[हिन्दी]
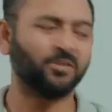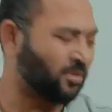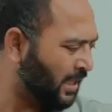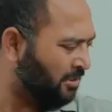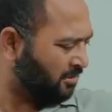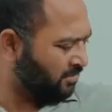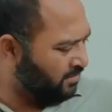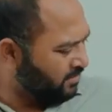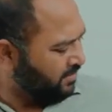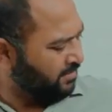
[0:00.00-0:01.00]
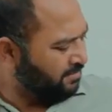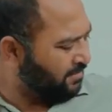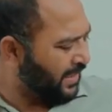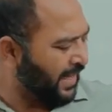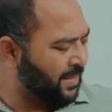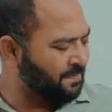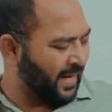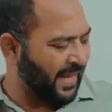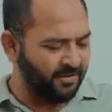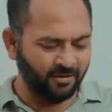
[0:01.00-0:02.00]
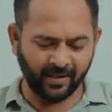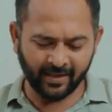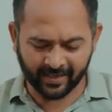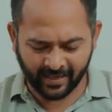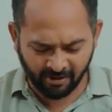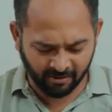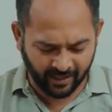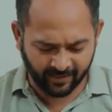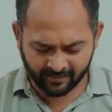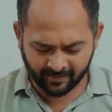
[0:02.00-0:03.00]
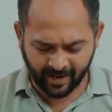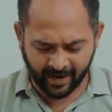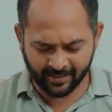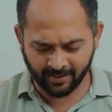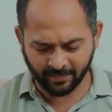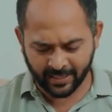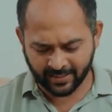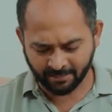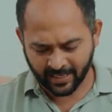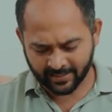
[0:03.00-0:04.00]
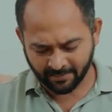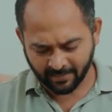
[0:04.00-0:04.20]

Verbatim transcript: तो दे दो पता नहीं पढ़ाई हो रही है क्या हो रहा है आए दिन पैसे पैसे